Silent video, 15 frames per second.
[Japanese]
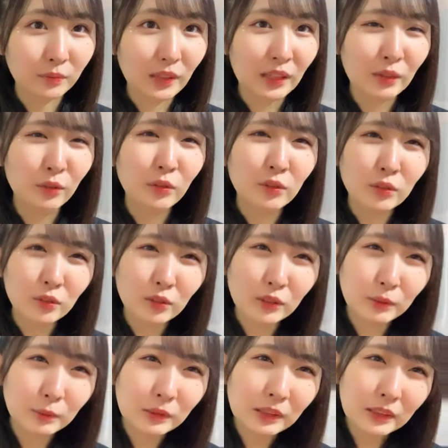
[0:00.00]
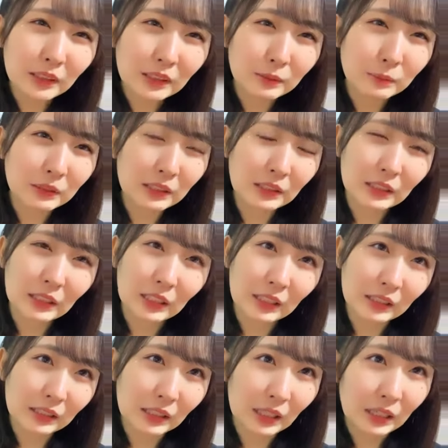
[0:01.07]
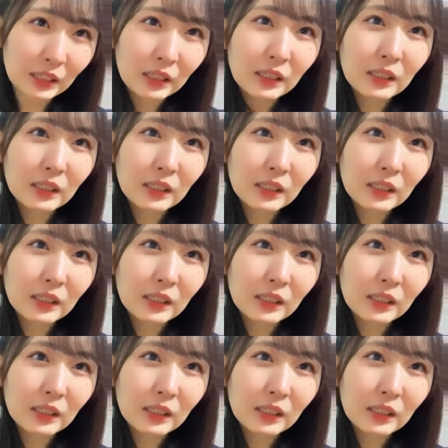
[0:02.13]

ね本当にみんなに見せたかった